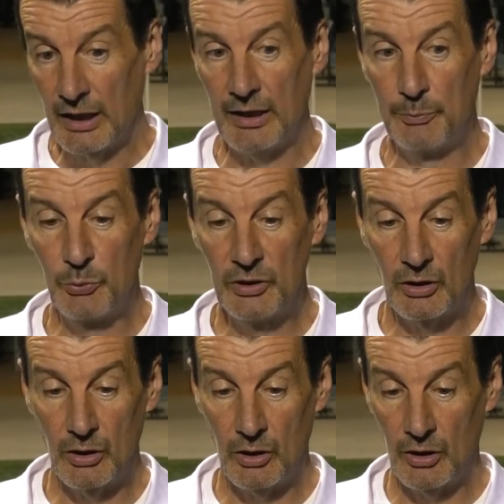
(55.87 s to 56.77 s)
Et puis
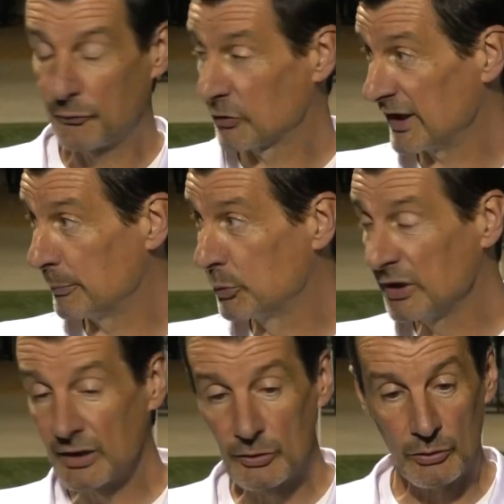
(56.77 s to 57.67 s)
il faut
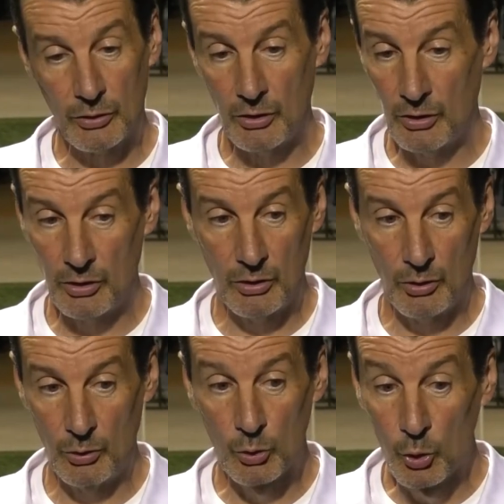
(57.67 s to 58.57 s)
s'appuyer sur
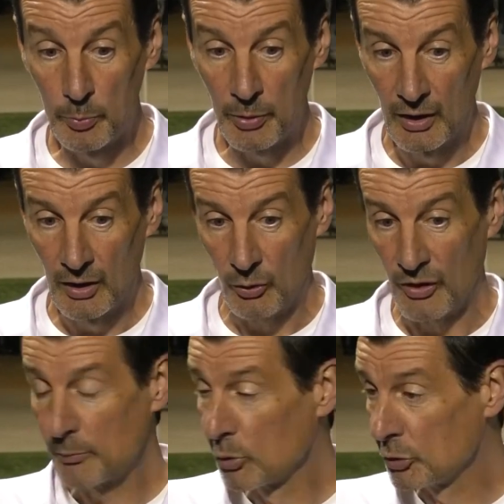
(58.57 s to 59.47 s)
le groupe.
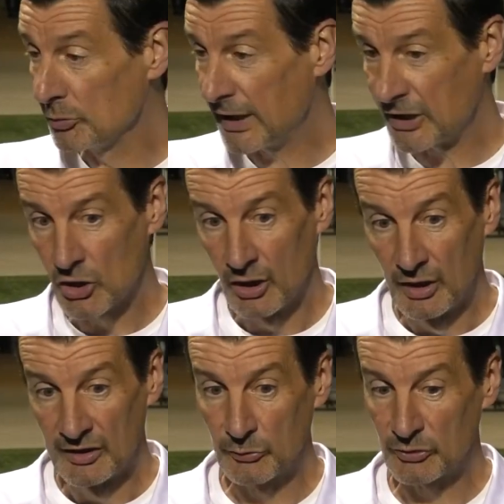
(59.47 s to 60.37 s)
On a beaucoup de matchs.
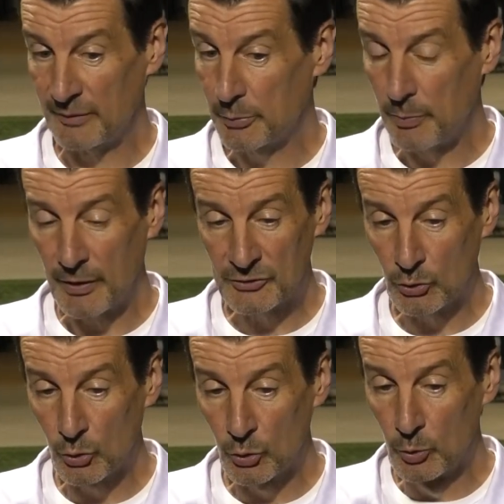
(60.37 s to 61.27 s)
Si on s'appuie pas sur le